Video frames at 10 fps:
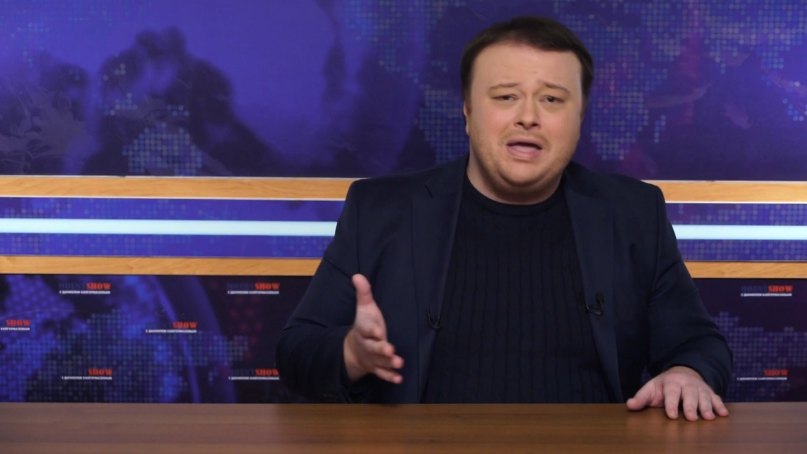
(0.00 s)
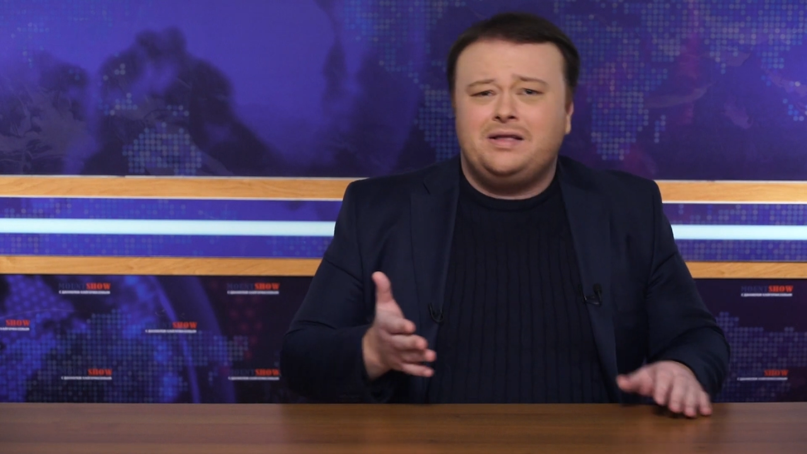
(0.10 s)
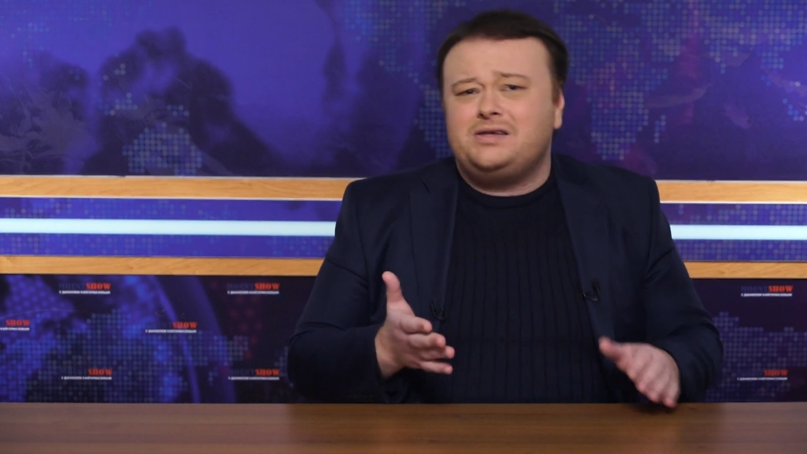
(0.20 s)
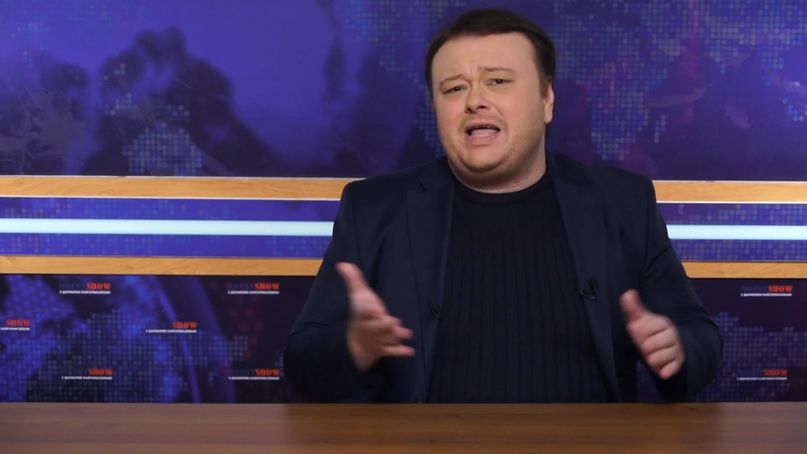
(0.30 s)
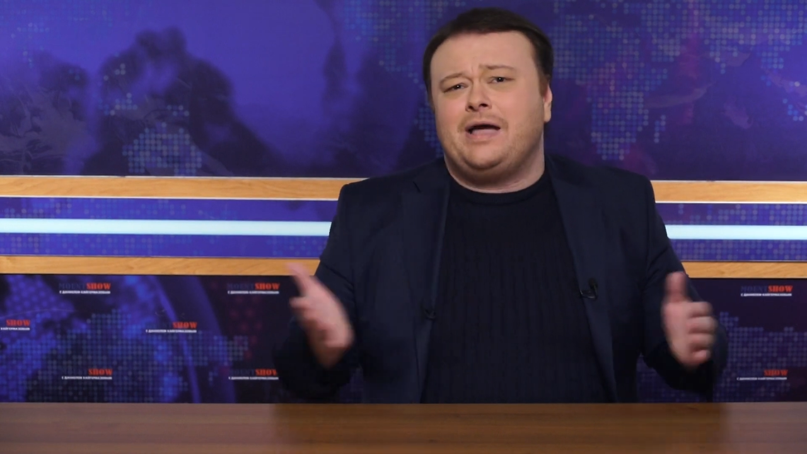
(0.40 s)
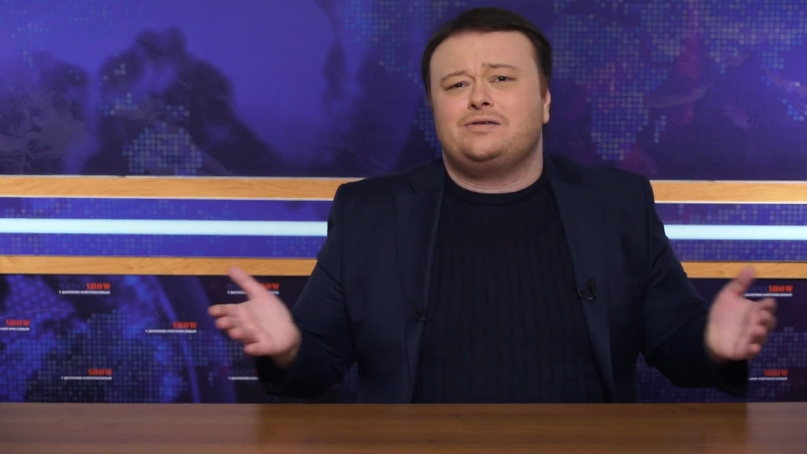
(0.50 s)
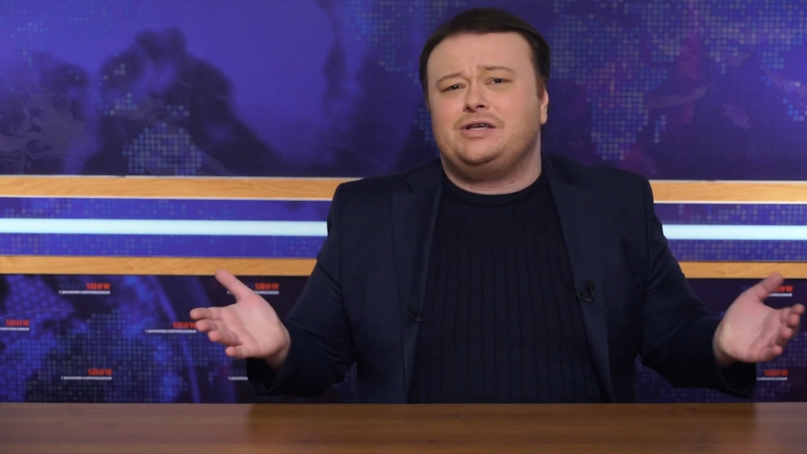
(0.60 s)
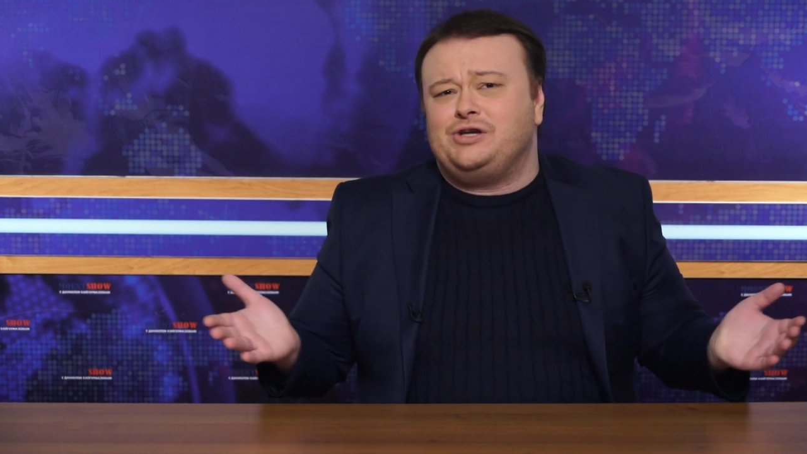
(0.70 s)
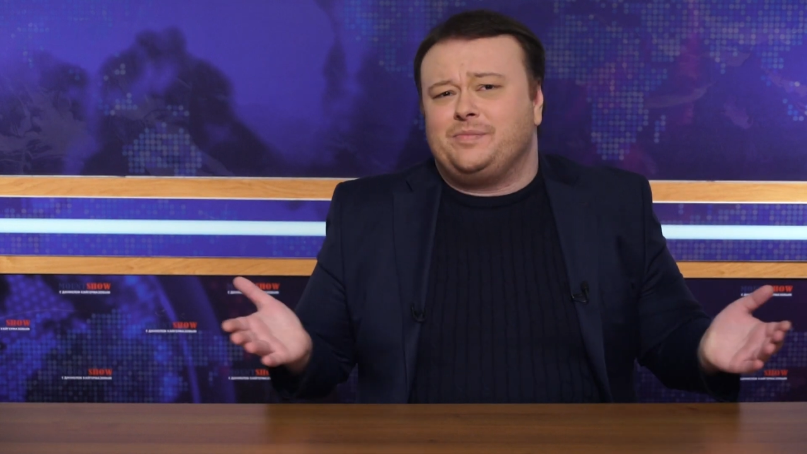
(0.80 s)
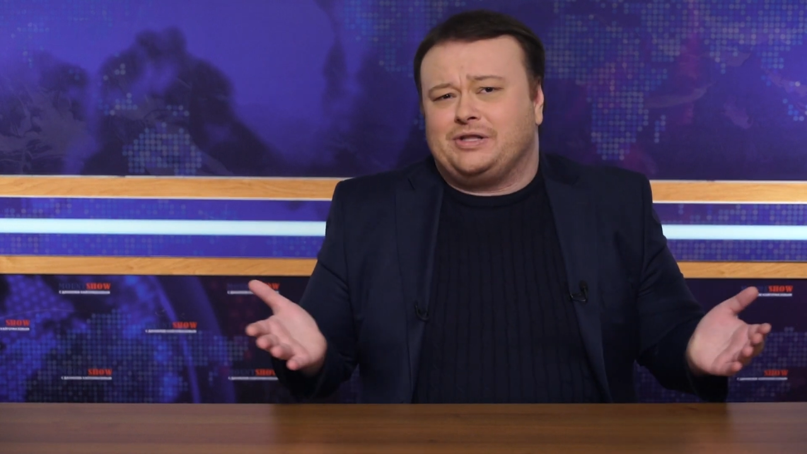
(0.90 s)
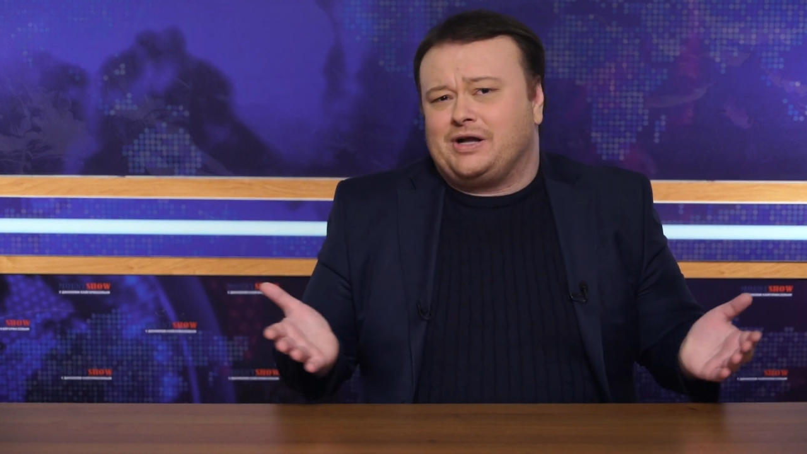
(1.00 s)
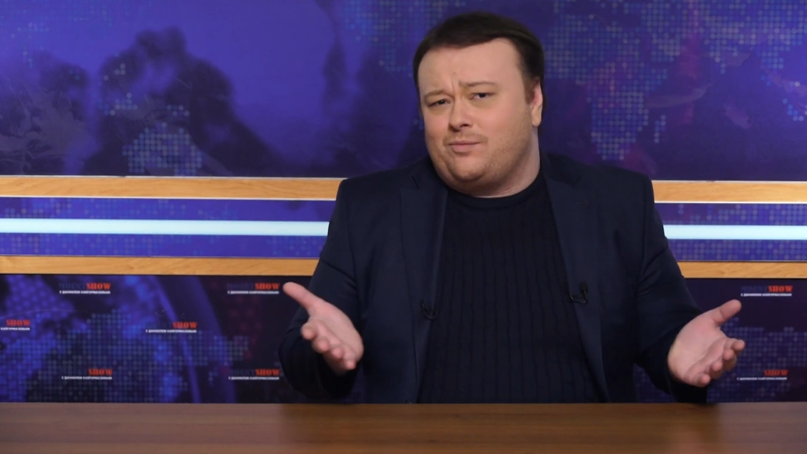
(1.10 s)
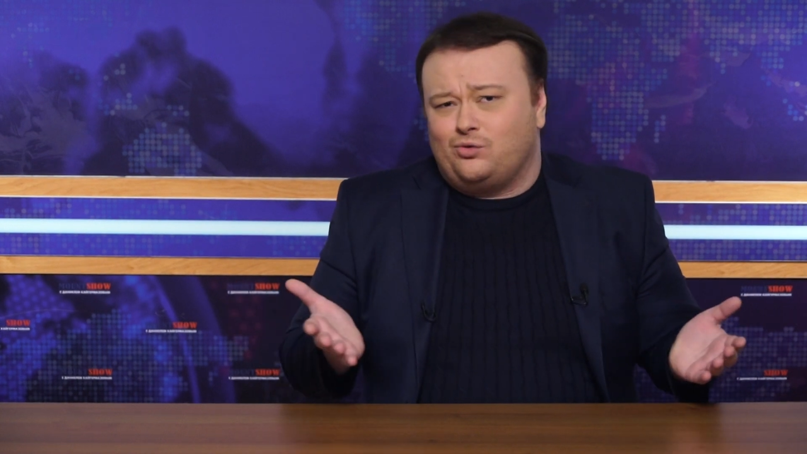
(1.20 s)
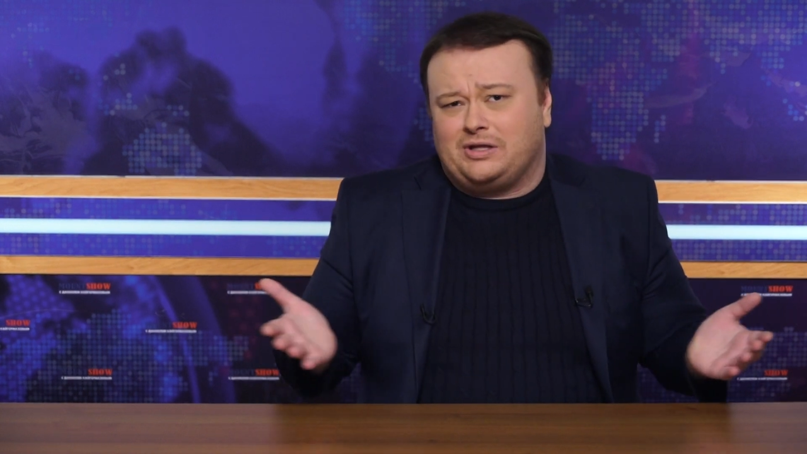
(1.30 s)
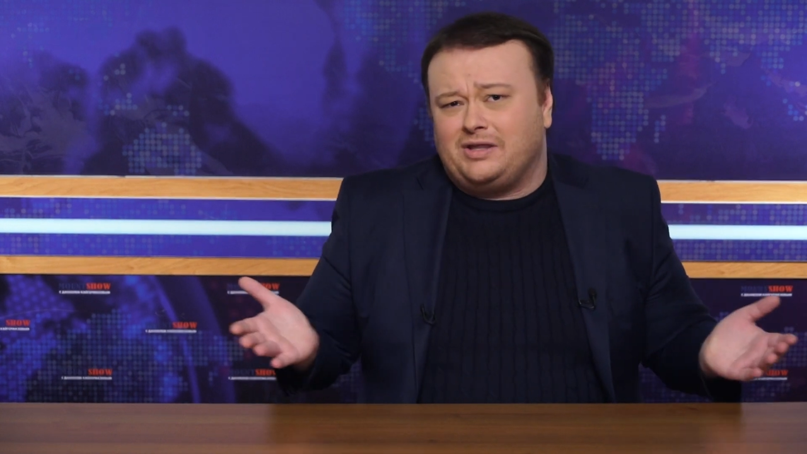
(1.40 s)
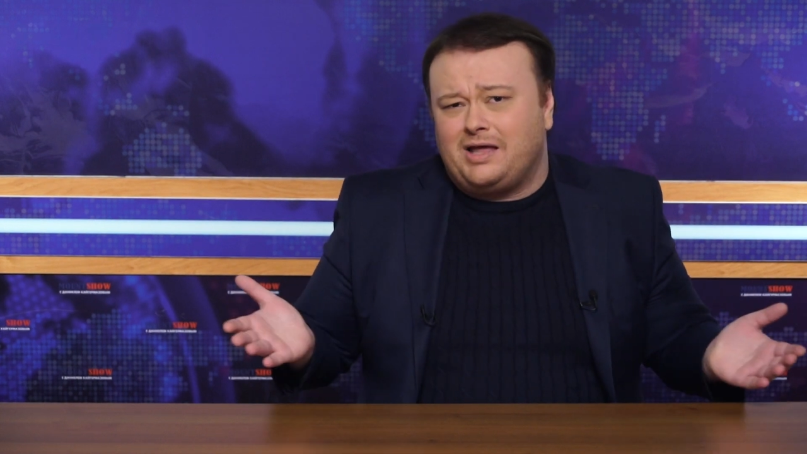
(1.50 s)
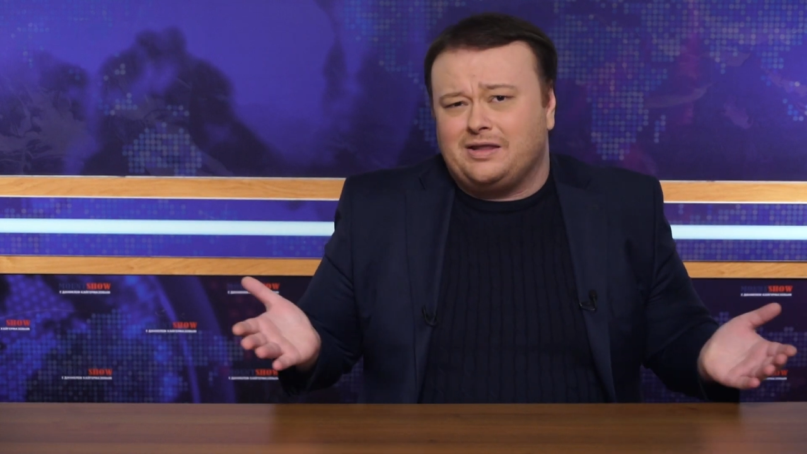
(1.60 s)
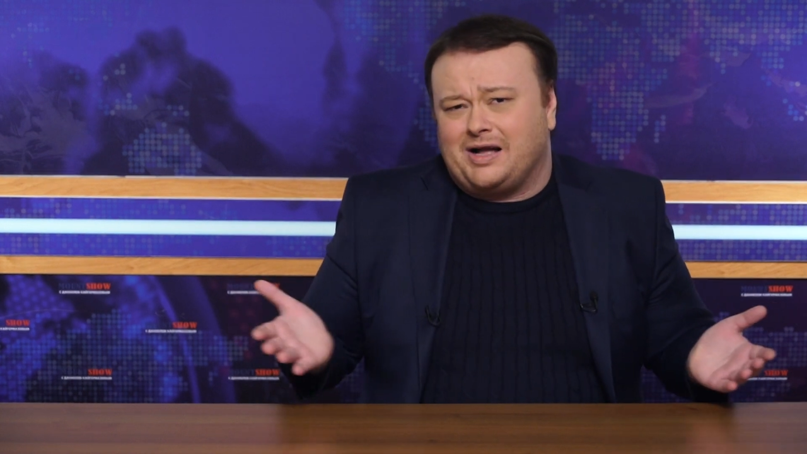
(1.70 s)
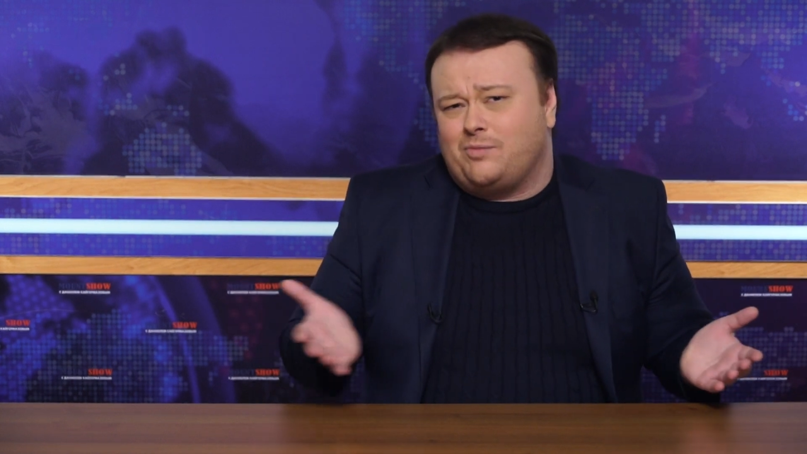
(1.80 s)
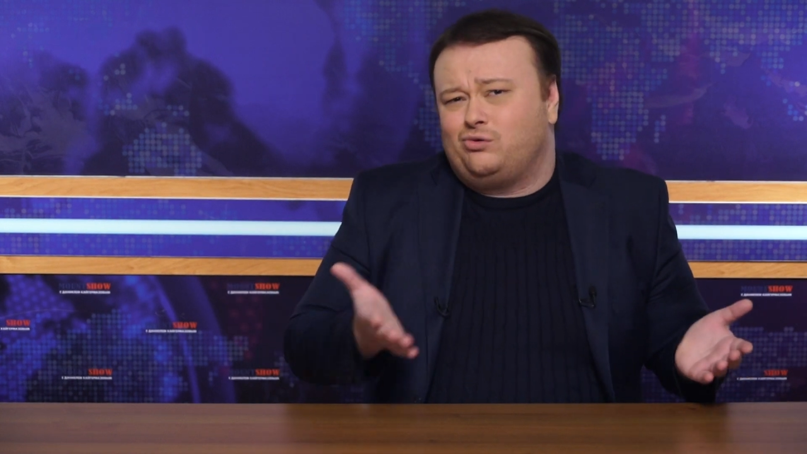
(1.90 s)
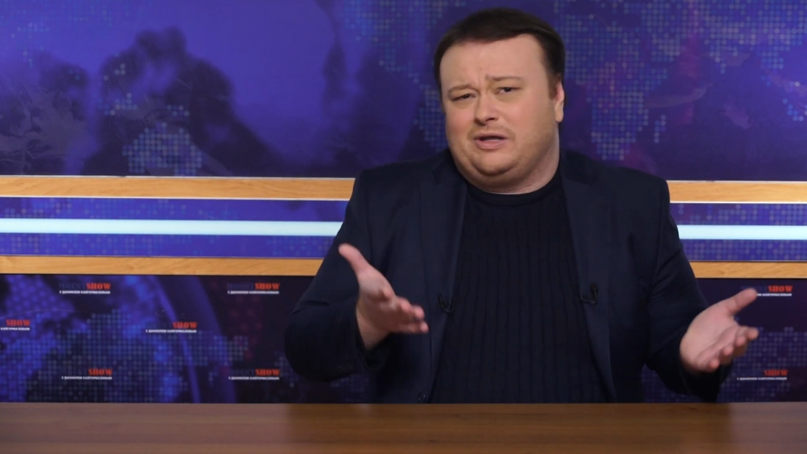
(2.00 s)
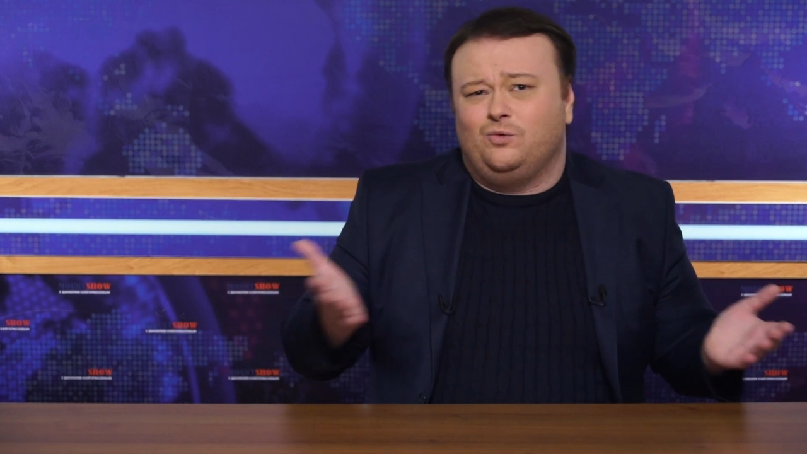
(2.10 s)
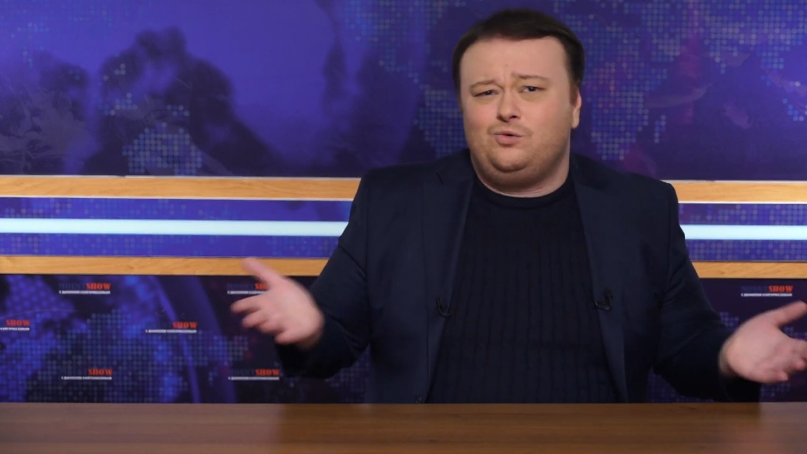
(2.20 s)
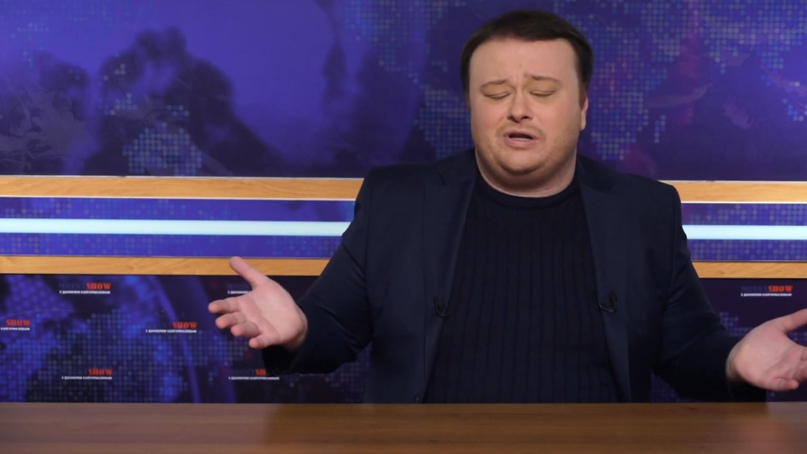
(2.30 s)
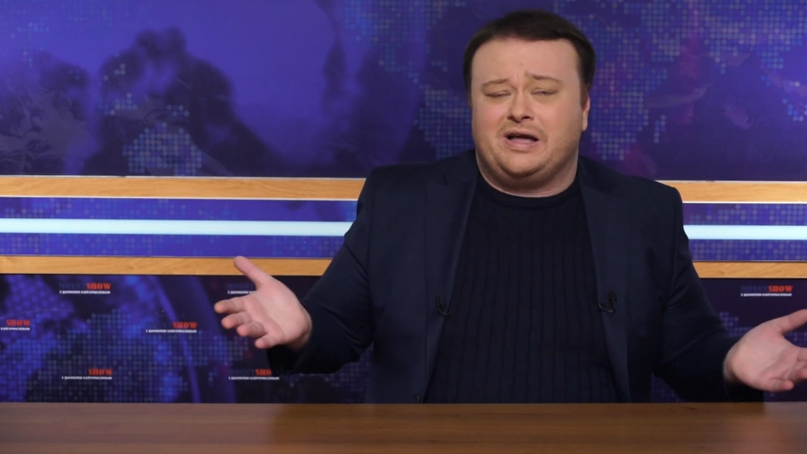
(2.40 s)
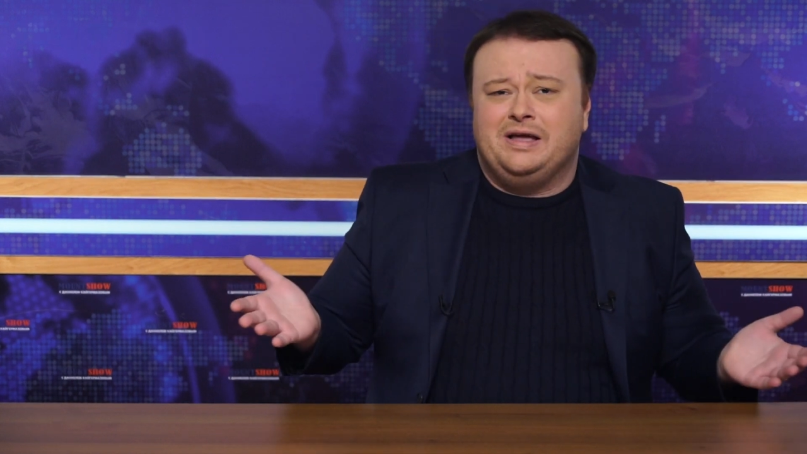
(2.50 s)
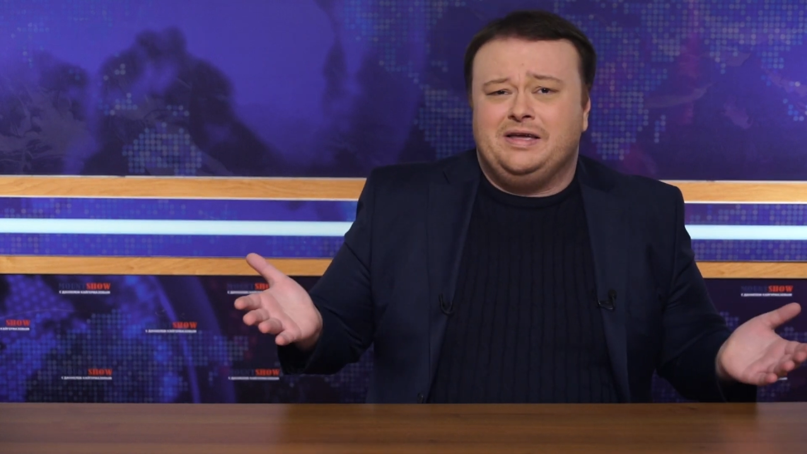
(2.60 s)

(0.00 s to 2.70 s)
Не знаю, зачем это кому-то надо, кому-то нужно.